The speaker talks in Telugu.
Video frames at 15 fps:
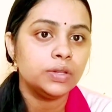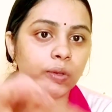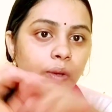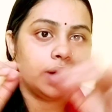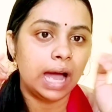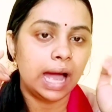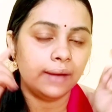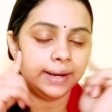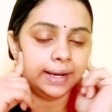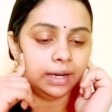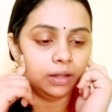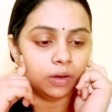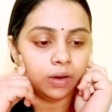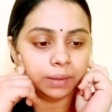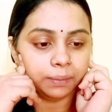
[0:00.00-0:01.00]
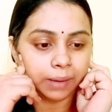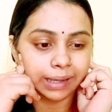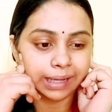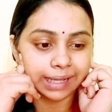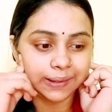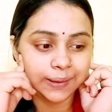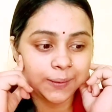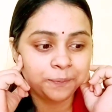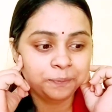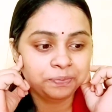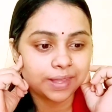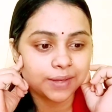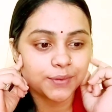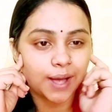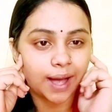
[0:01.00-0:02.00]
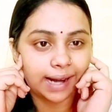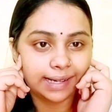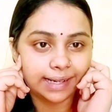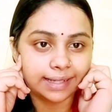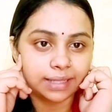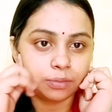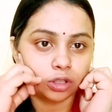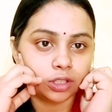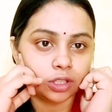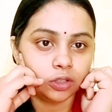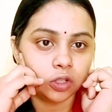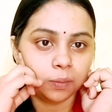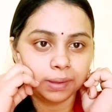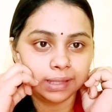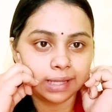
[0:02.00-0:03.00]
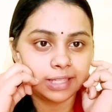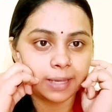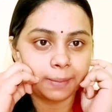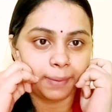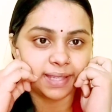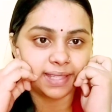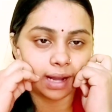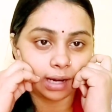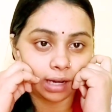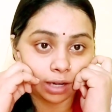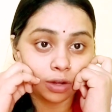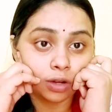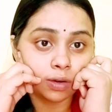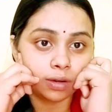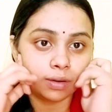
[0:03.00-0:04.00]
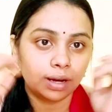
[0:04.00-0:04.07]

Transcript: సో ఆ వీడియో అనమాట అది సో ఆంటీ అయితే మొత్తం దొబ్బిందని చెప్పేసి అంటాం